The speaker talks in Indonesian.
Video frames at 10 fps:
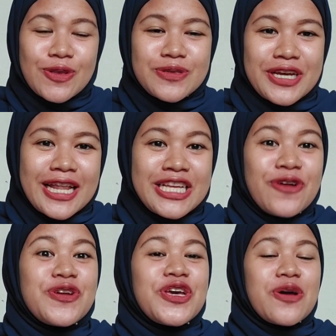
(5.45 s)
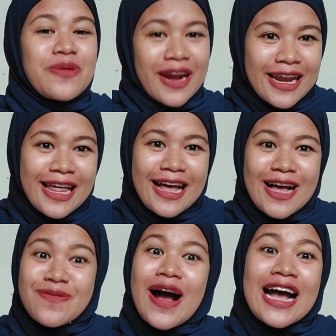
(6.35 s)
Youtube channelnya Undi
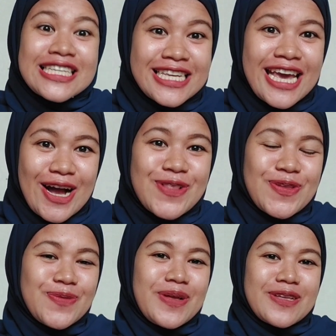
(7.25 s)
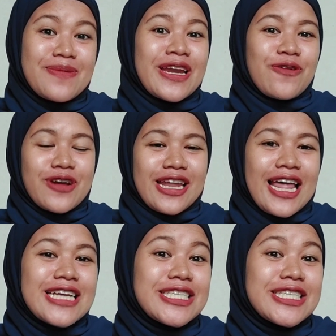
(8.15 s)
Gamirella Makasih ya untuk teman-teman yang udah like,